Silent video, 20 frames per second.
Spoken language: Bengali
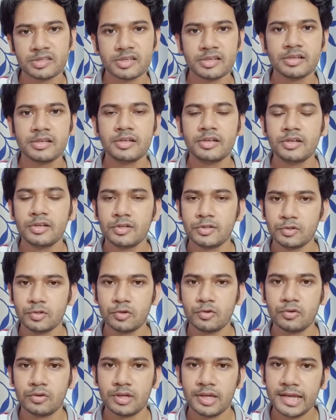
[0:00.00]
এর
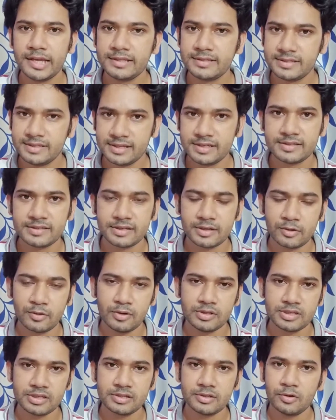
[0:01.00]
জন্য কী কী চিকিৎসা
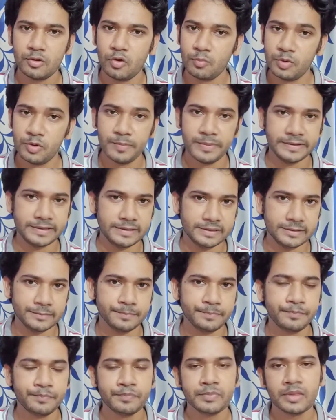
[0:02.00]
রয়েছে হোমিওপ্যাথিতে
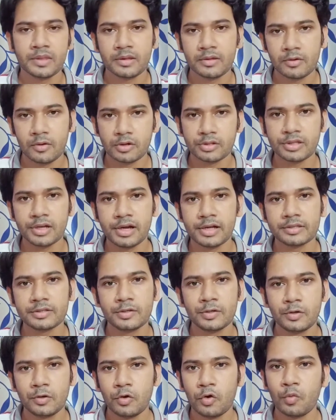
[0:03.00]
অর্থাৎ
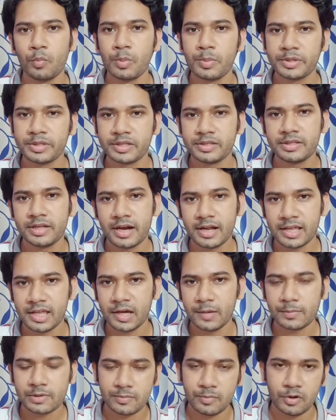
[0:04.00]
হোমিওপ্যাথির দ্বারা কি
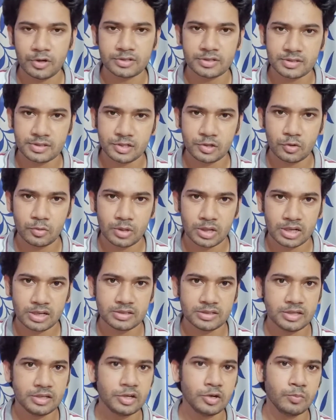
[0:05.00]
আমরা পলিসিস্টিক
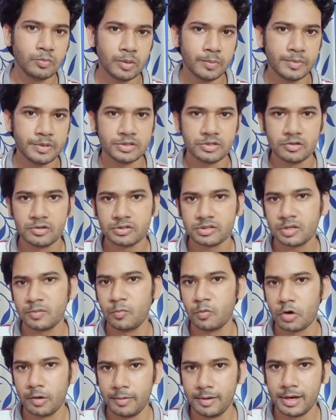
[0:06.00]
ওভারিয়ান সিন্ড্রোম বা পিসিওএস এর
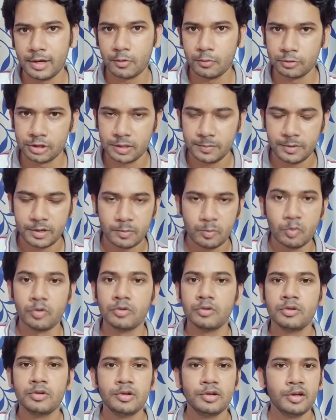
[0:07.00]
মোকাবিলা করতে পারবো
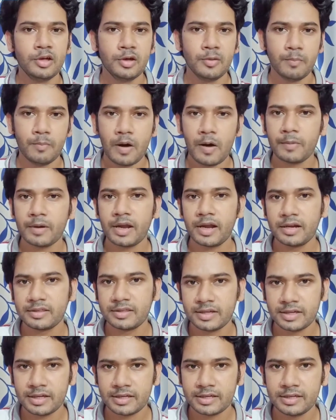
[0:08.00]
বা আমরা এর
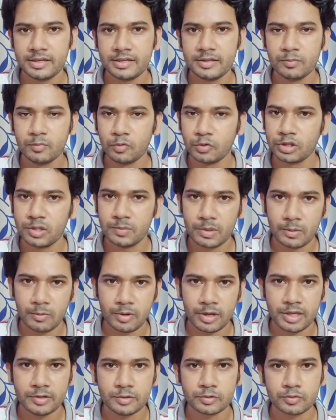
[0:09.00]
থেকে কি মুক্তি পাবো
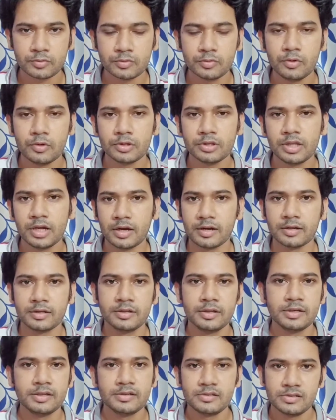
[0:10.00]
এই ওষুধগুলোর দ্বারা
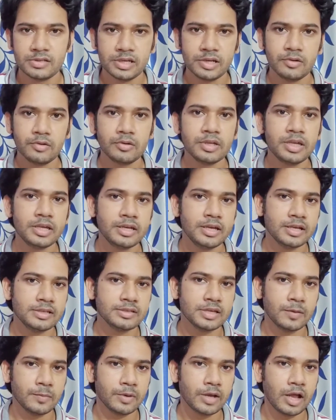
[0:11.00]
সেগুলো নিয়েই
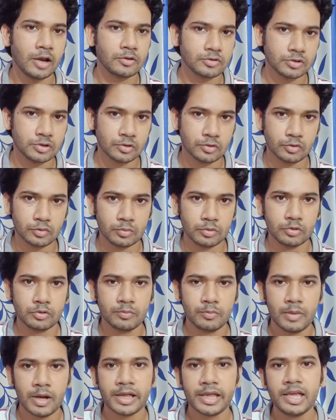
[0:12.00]
আজকে আমরা আলোচনা করব
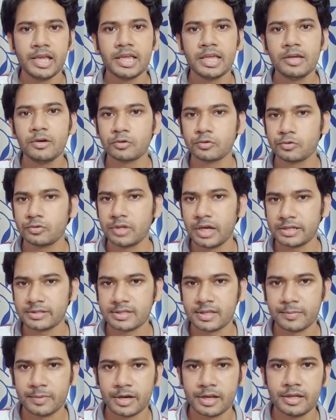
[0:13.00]
বা কি কি ওষুধ
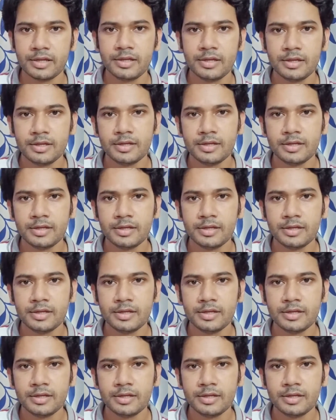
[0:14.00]
আসতে পারে